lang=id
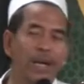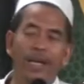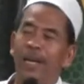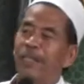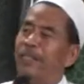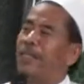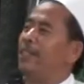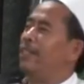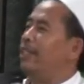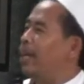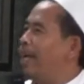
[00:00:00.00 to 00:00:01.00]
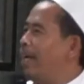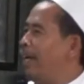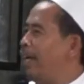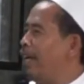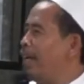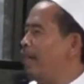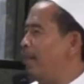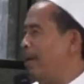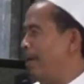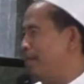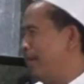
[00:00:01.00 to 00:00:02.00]
ala ali sayyidina
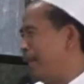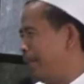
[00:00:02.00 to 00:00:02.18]
Muhammad